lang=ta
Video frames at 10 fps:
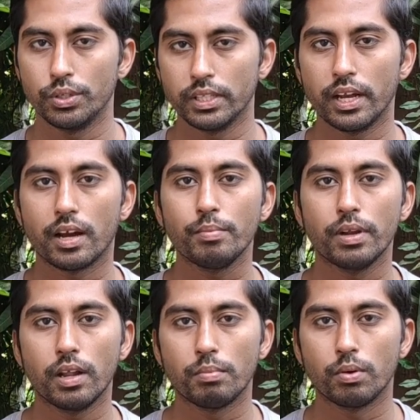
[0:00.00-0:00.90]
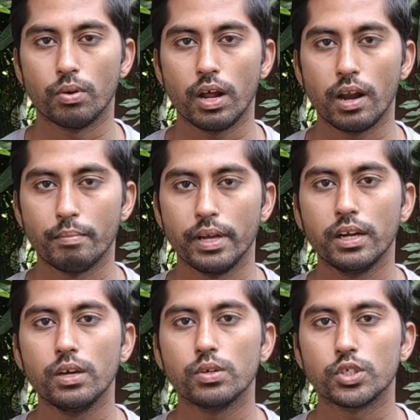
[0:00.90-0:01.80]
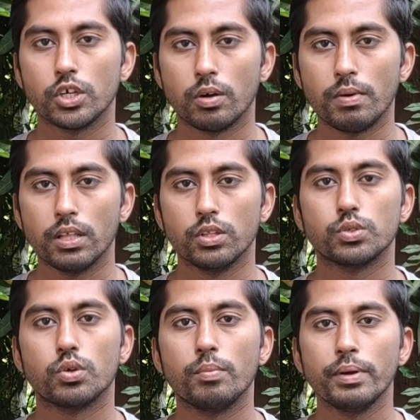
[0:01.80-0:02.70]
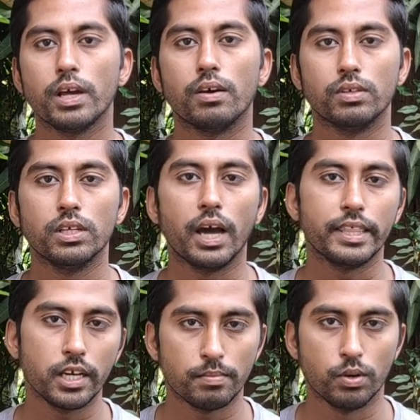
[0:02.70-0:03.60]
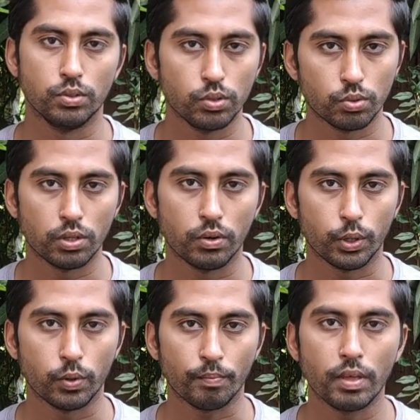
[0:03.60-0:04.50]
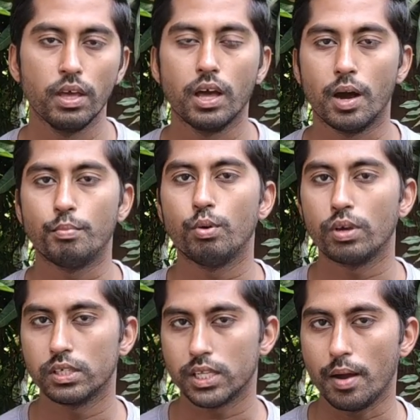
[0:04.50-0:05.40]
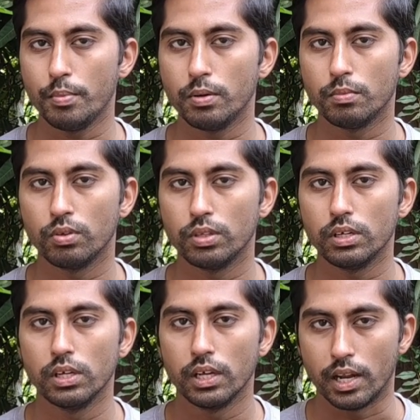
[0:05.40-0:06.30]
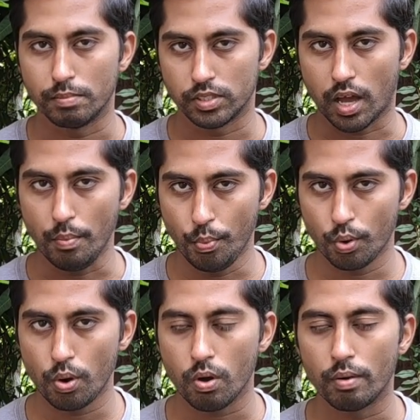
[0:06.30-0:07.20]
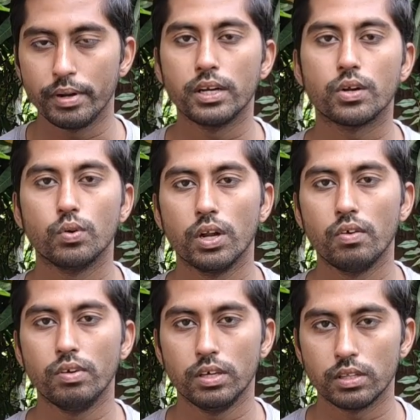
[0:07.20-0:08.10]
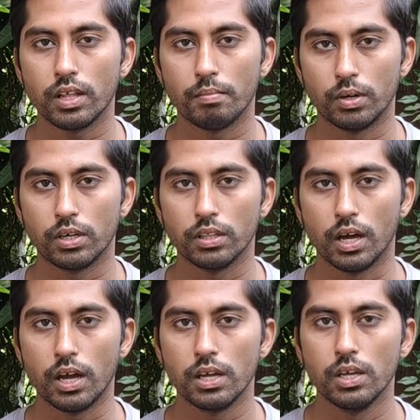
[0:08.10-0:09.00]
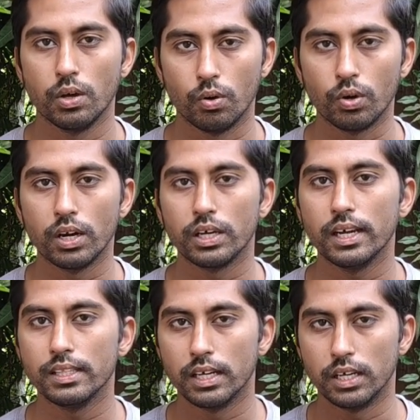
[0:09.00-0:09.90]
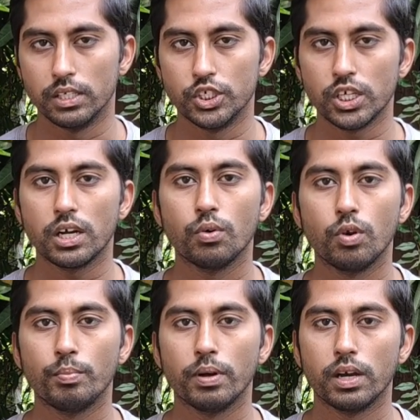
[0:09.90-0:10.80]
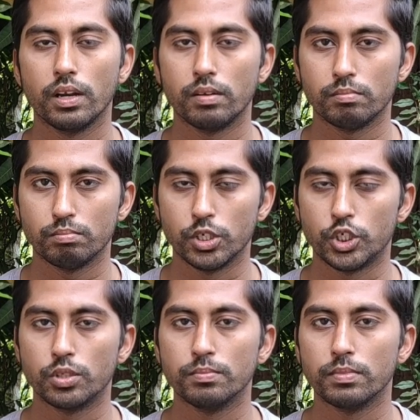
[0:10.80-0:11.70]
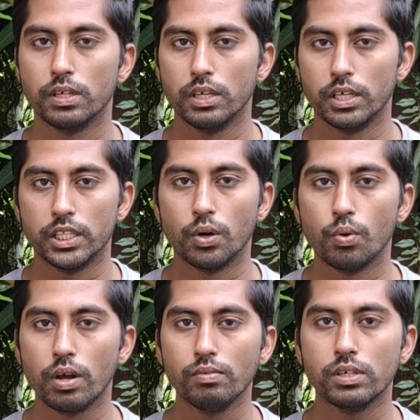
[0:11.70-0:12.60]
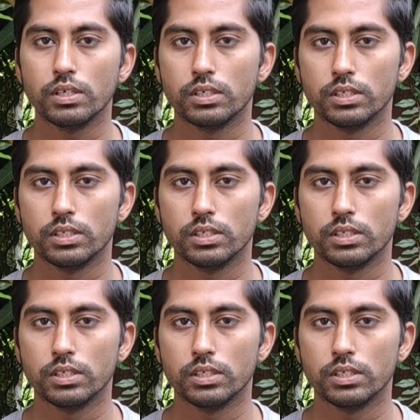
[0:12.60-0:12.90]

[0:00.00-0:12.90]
ஸோ இந்த நரம்பு என்ன பண்ணும்னா நம்ம என்ன யோசிக்கிறோமோ அந்த சுரப்பிகளை வந்து அதிகமாக வந்து தூண்ட வைக்கும் அப்போ நீங்க சாப்பிடும்போது நம்ம சாப்பிட்றோம் அப்படின்ற உணர்வு இருந்தா மட்டும்தான் உங்களுக்கு இந்த ஜீரண உறுப்புகள் மற்றும் இந்த உணவு